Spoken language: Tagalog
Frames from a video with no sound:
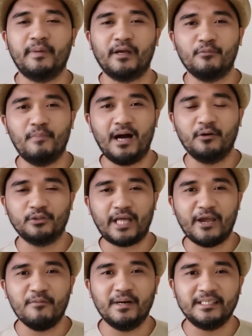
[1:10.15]
Pero bago
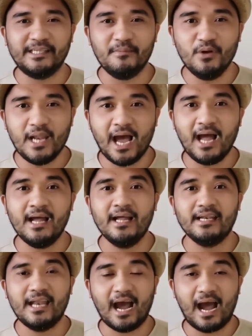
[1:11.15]
tayo magsimula
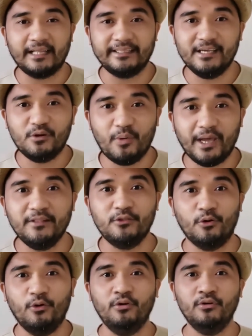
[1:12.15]
ng ating
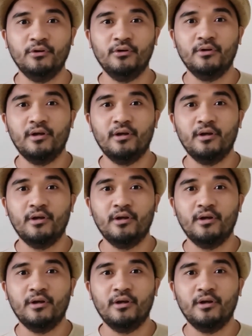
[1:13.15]
kwento,